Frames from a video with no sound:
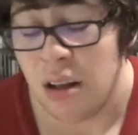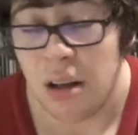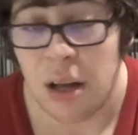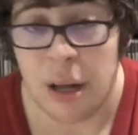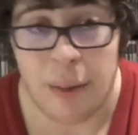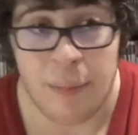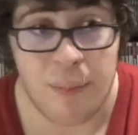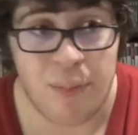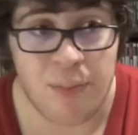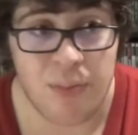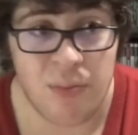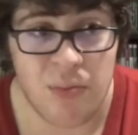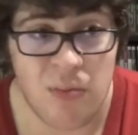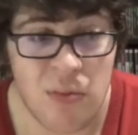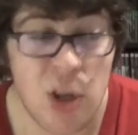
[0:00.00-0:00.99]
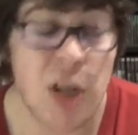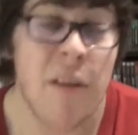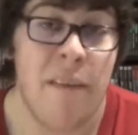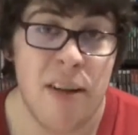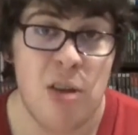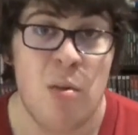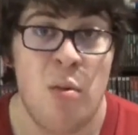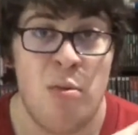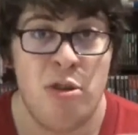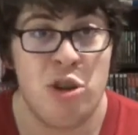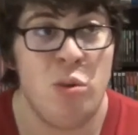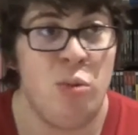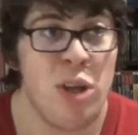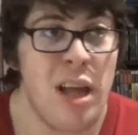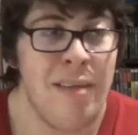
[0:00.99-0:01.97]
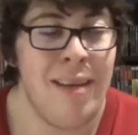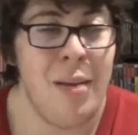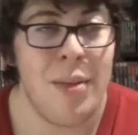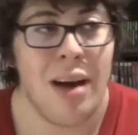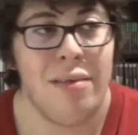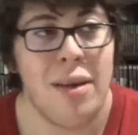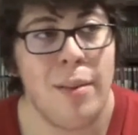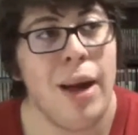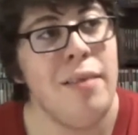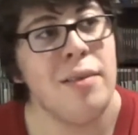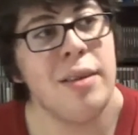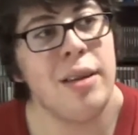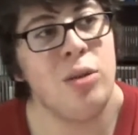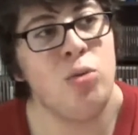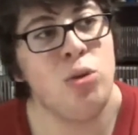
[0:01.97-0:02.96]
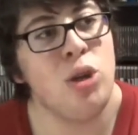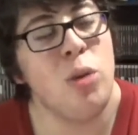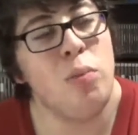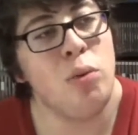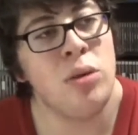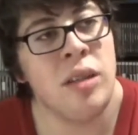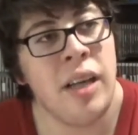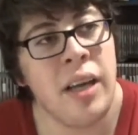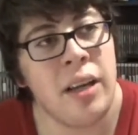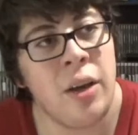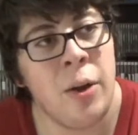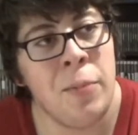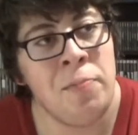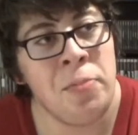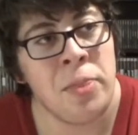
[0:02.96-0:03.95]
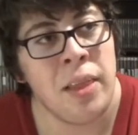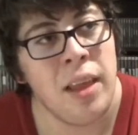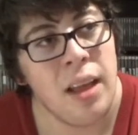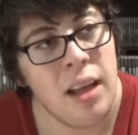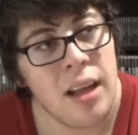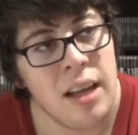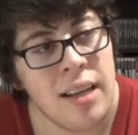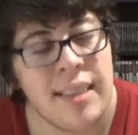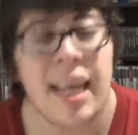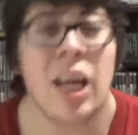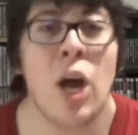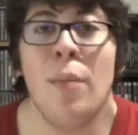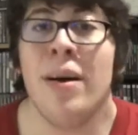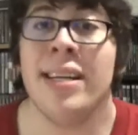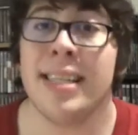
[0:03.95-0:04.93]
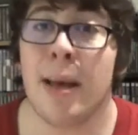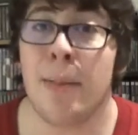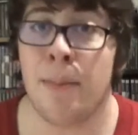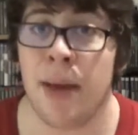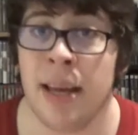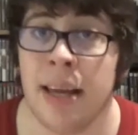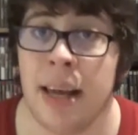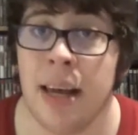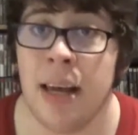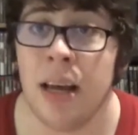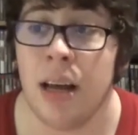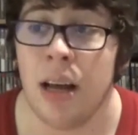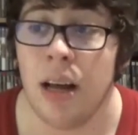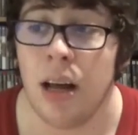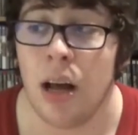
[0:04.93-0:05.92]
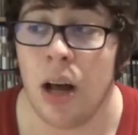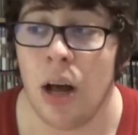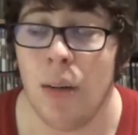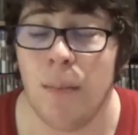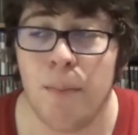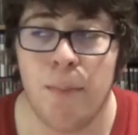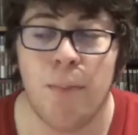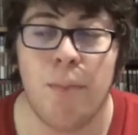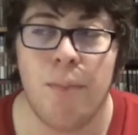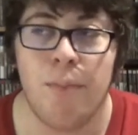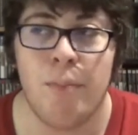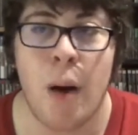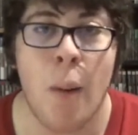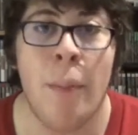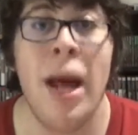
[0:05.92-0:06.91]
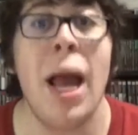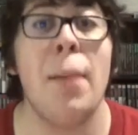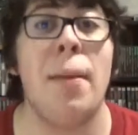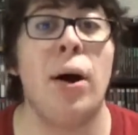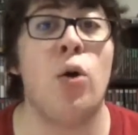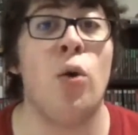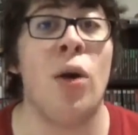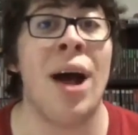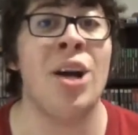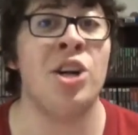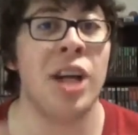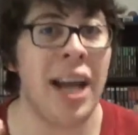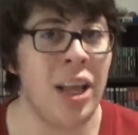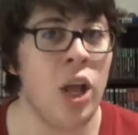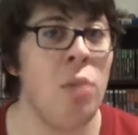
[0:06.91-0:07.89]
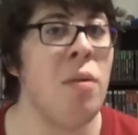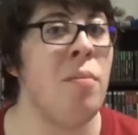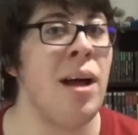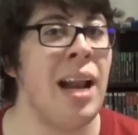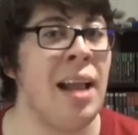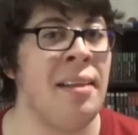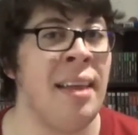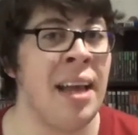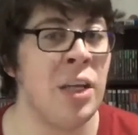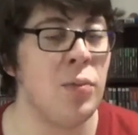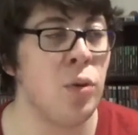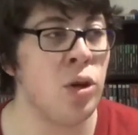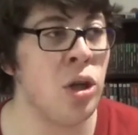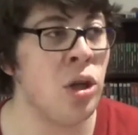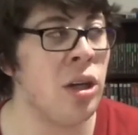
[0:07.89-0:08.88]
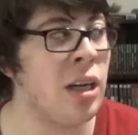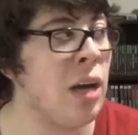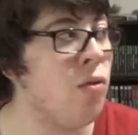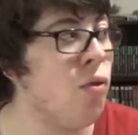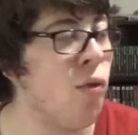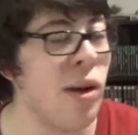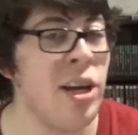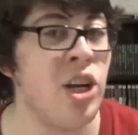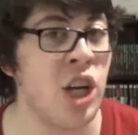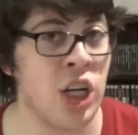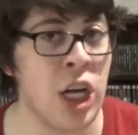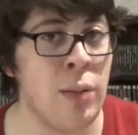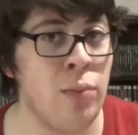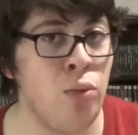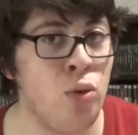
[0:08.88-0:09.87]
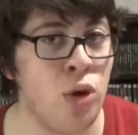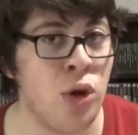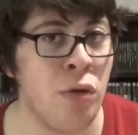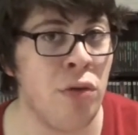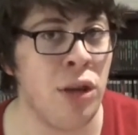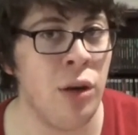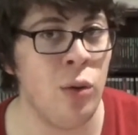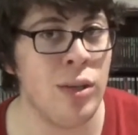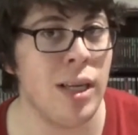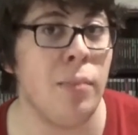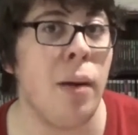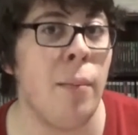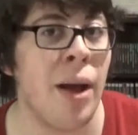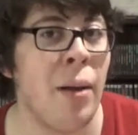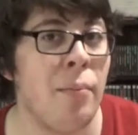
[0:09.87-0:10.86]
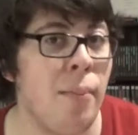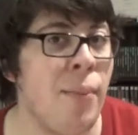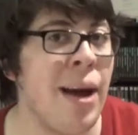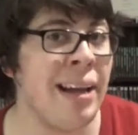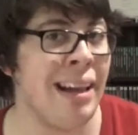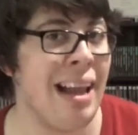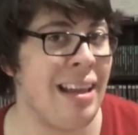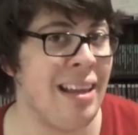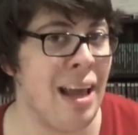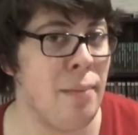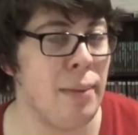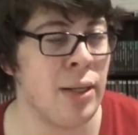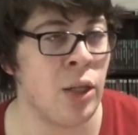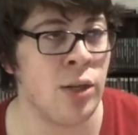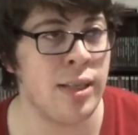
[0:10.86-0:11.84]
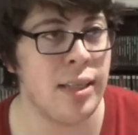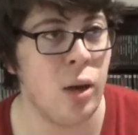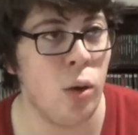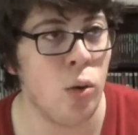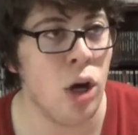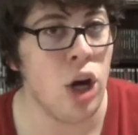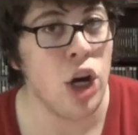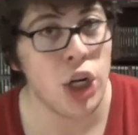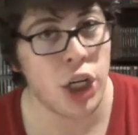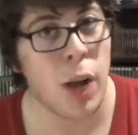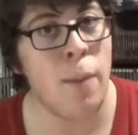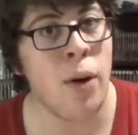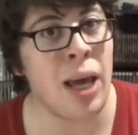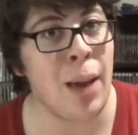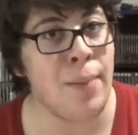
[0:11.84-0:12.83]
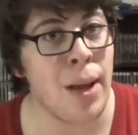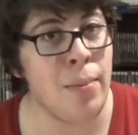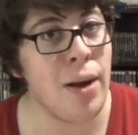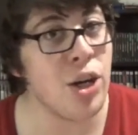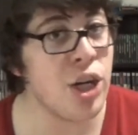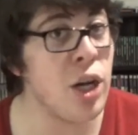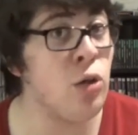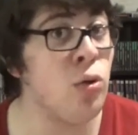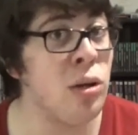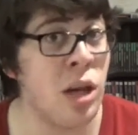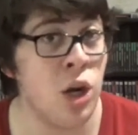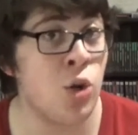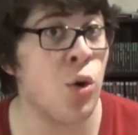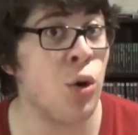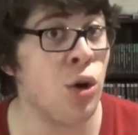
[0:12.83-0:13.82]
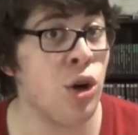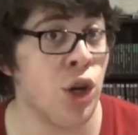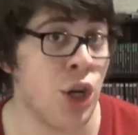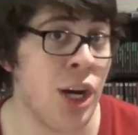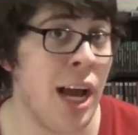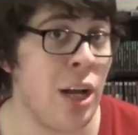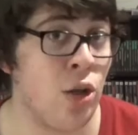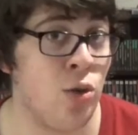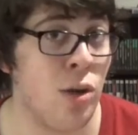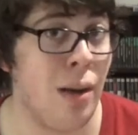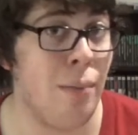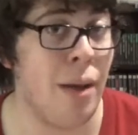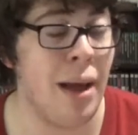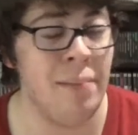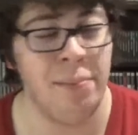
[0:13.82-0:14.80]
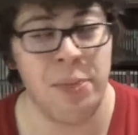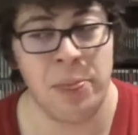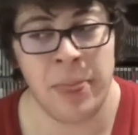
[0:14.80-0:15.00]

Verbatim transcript: Euh, j'avais fait un peu plus le mot d'avant, mais en fait, bref, tout ça pour dire que ça commence à payer. Euh, ma mère m'encourage énormément là-dedans. C'est pour ça que quand vous voyez que j'achète beaucoup de jeux vidéo, c'est que ma mère m'aide là-dedans parce que sinon, je serais pas capable de m'acheter tous les jeux que j'ai actuellement.